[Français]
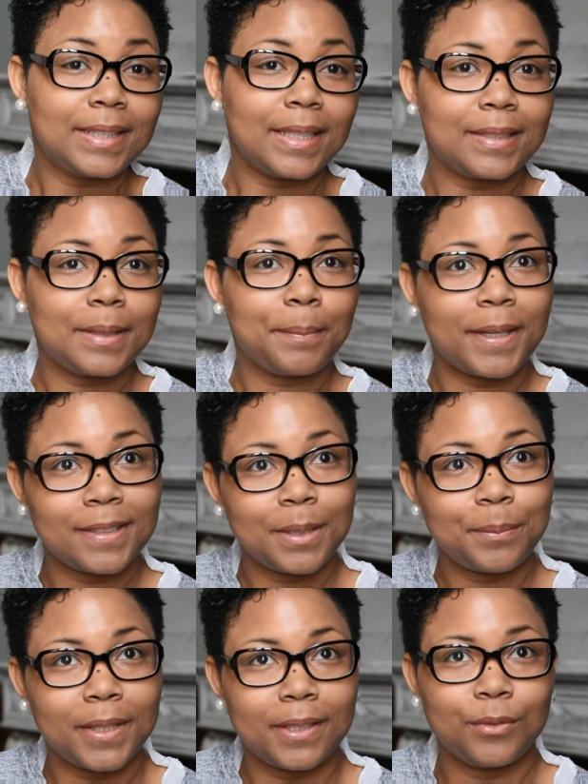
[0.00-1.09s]
C'est pas
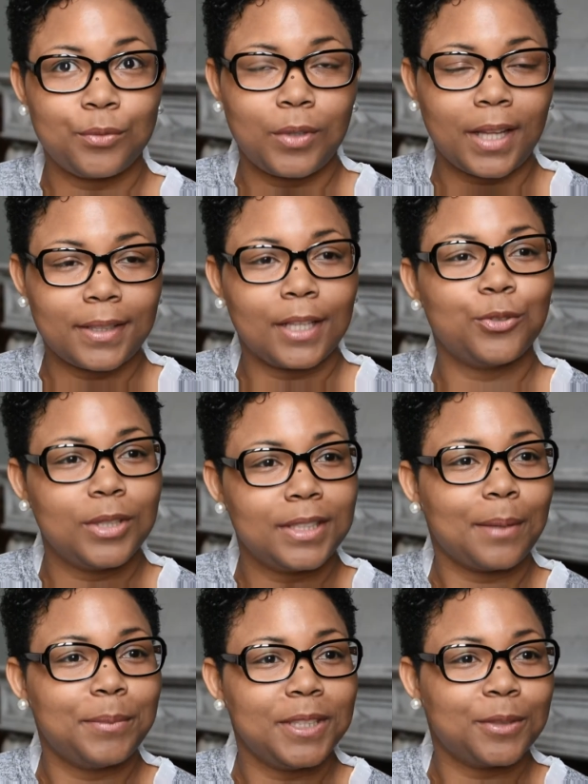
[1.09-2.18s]
simple, hein, vu la taille de
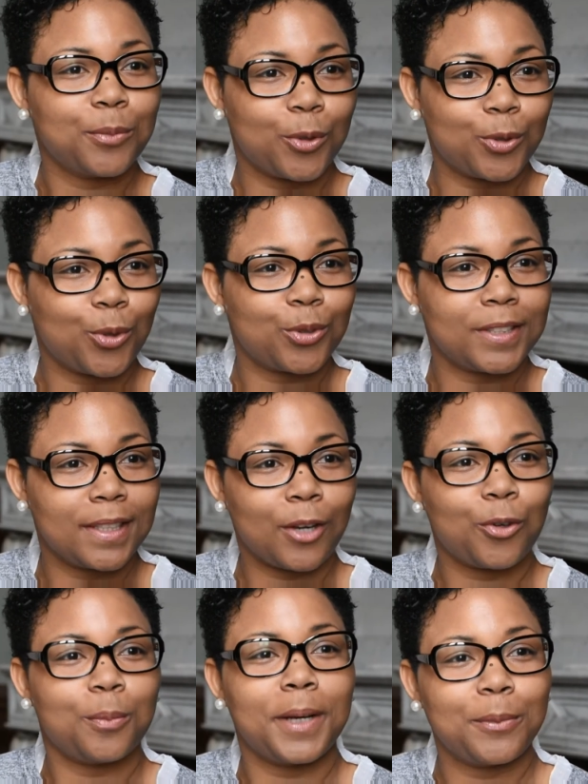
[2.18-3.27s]
l'établissement. Donc
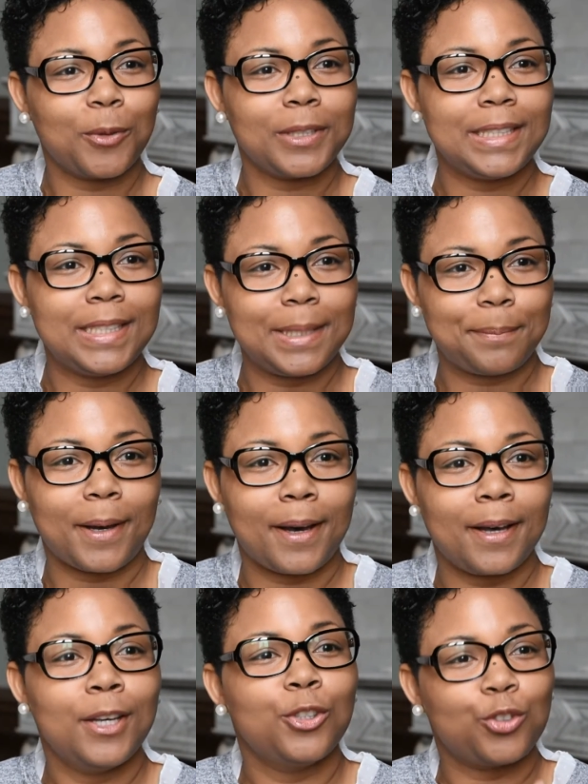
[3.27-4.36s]
cet accompagnement, il n'est
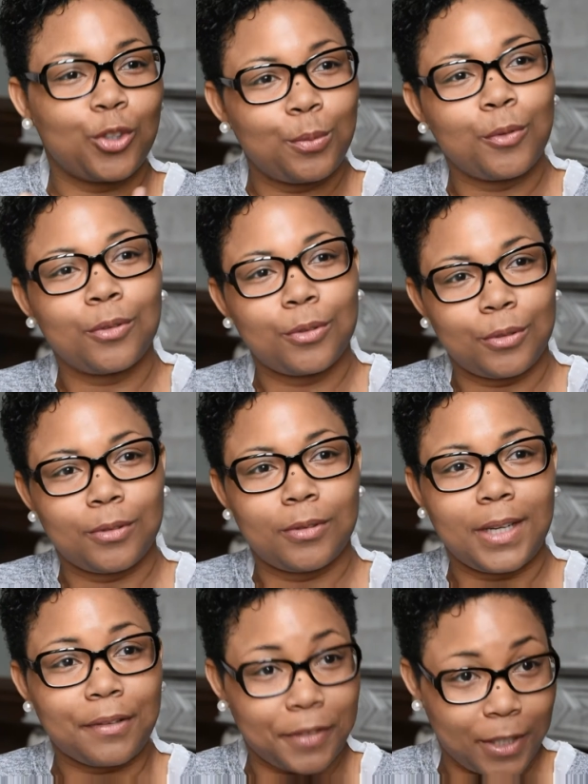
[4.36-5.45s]
pas seulement
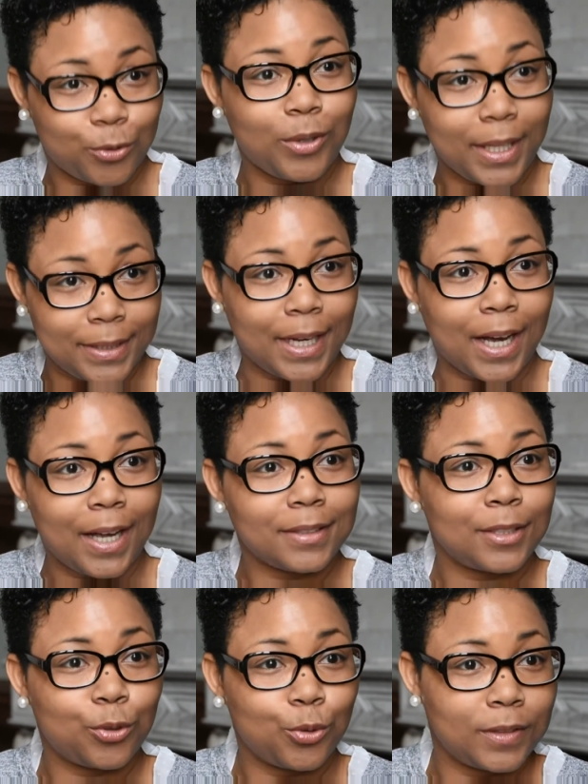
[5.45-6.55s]
euh, l'affaire de la DRH,
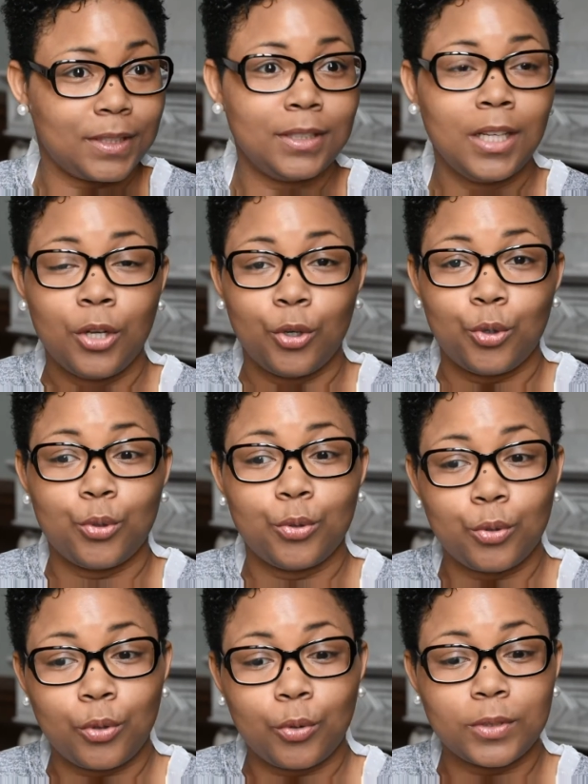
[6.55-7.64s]
c'est
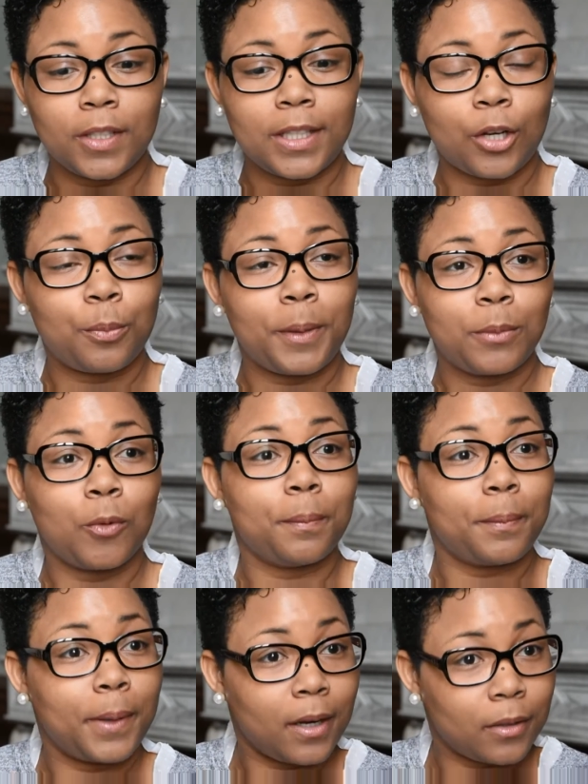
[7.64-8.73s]
euh, aussi, un accompagnement
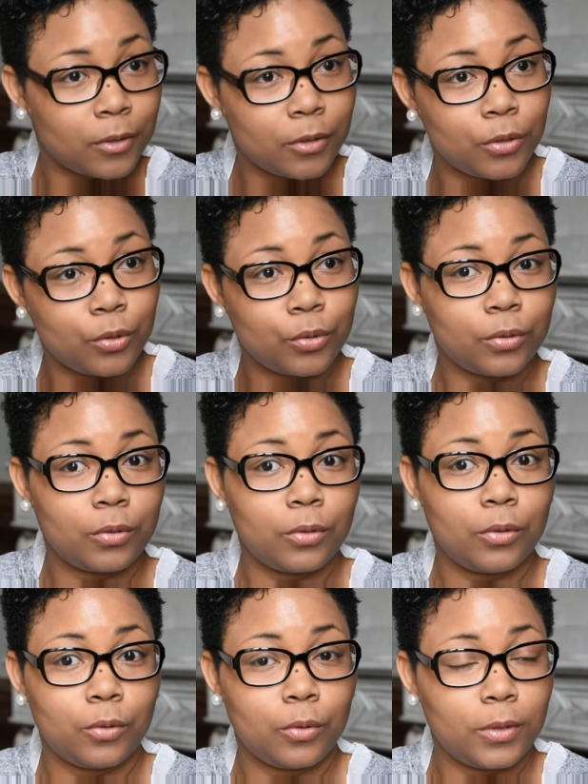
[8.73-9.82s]
par euh,
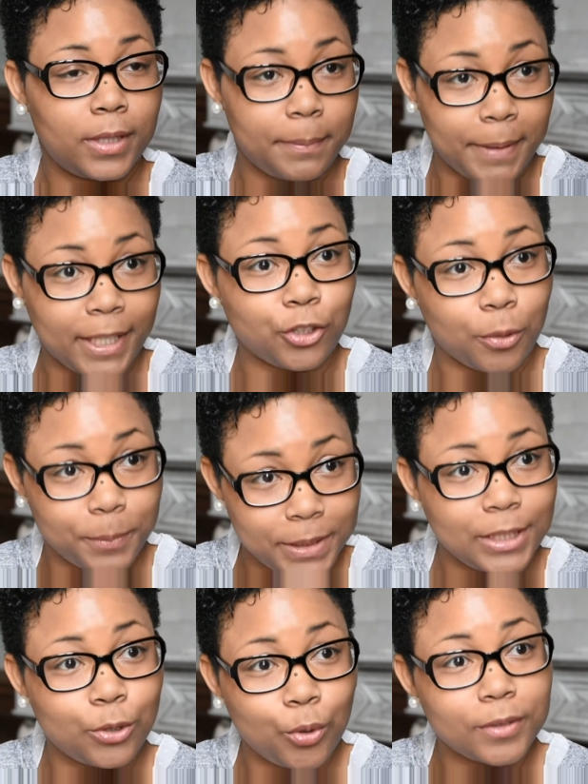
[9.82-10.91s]
les managers
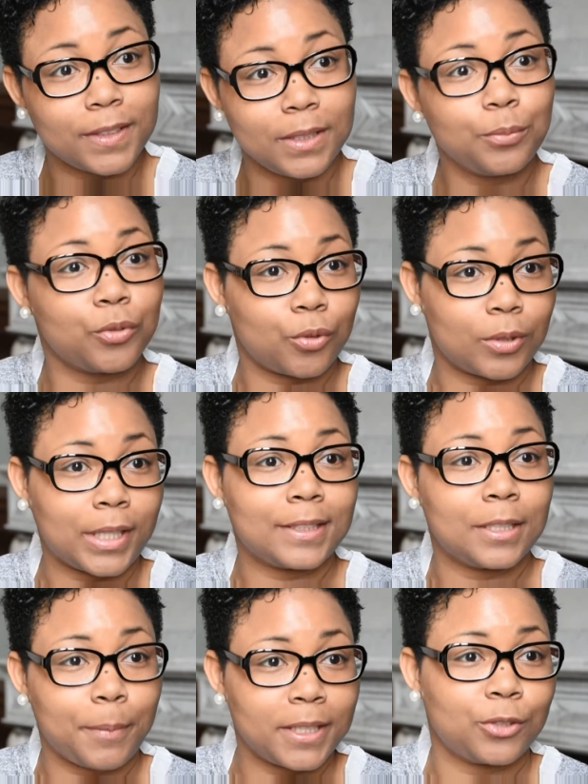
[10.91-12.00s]
médicaux aussi, puisqu'on a
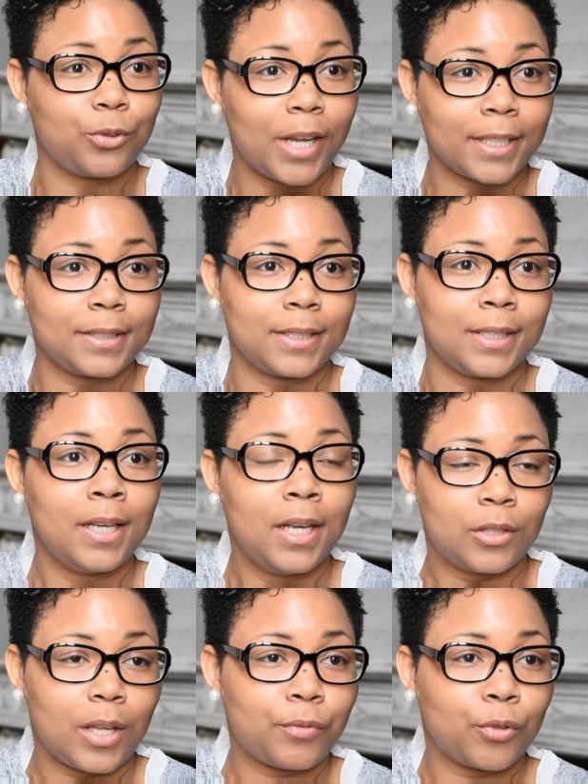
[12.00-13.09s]
cette particularité
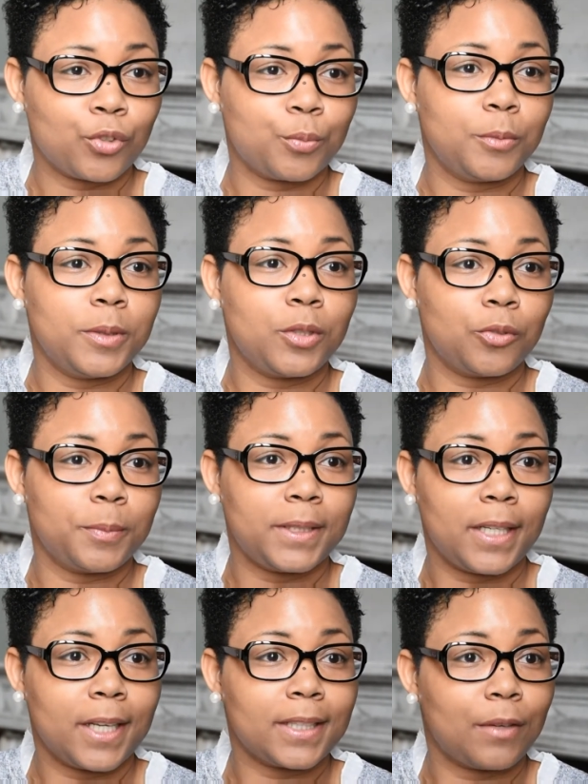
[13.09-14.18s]
dans la fonction publique
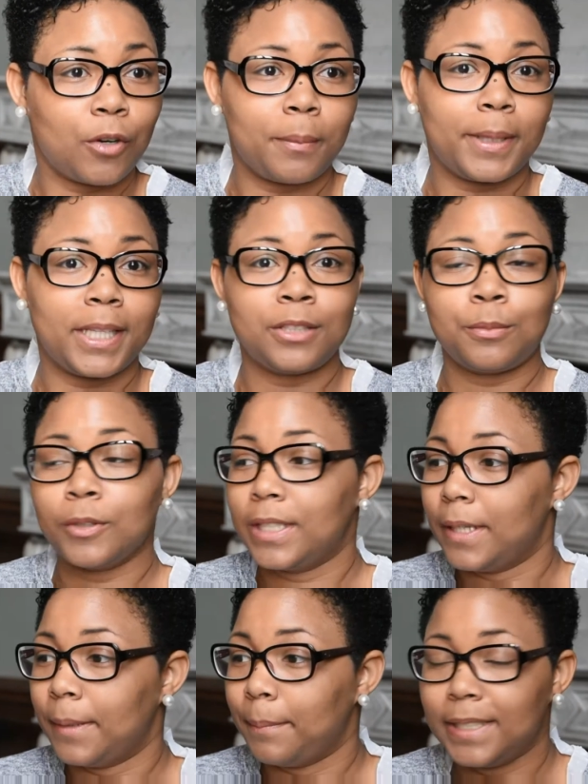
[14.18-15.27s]
hospitalière d'avoir un management
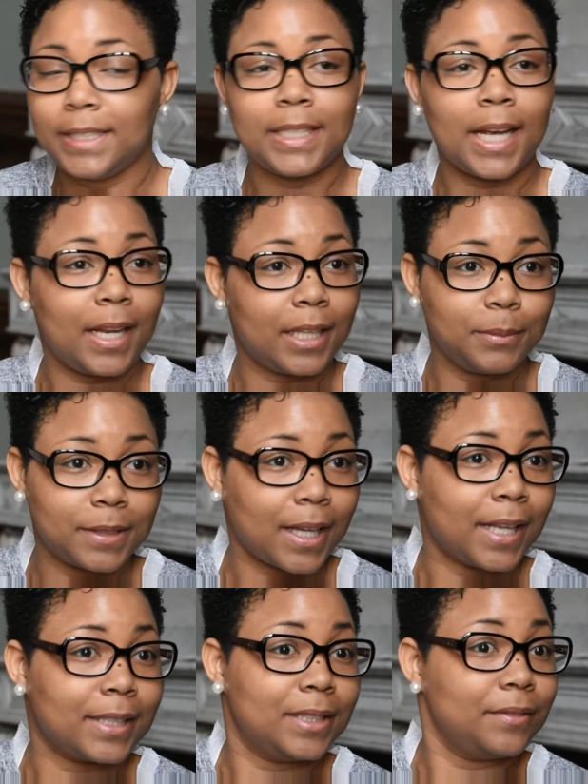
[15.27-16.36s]
qui est médical,
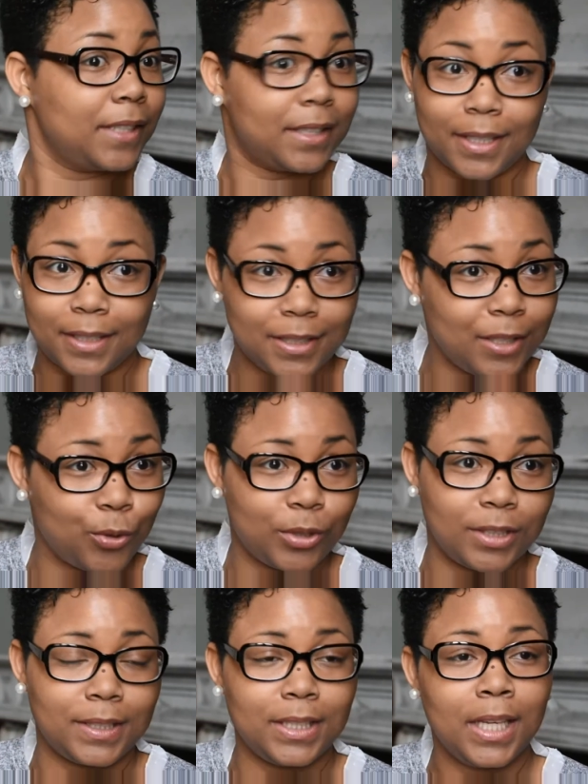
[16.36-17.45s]
administratif, qui est technique,
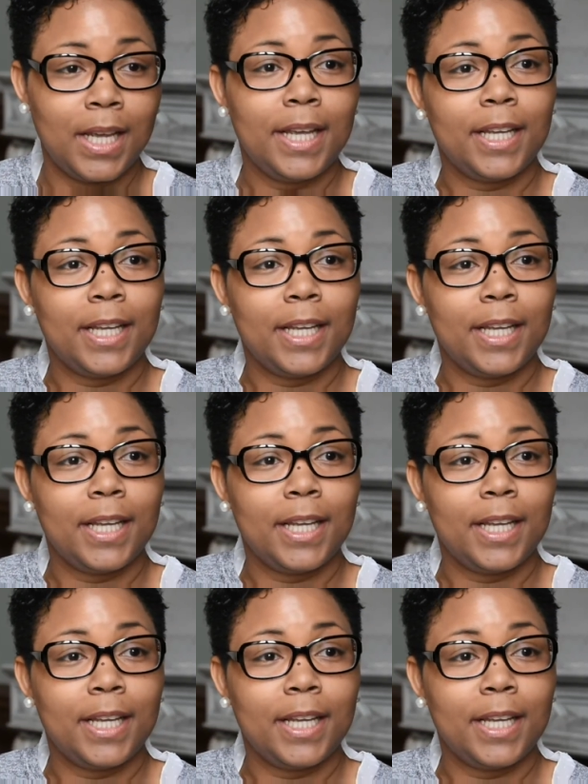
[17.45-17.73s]
logistique.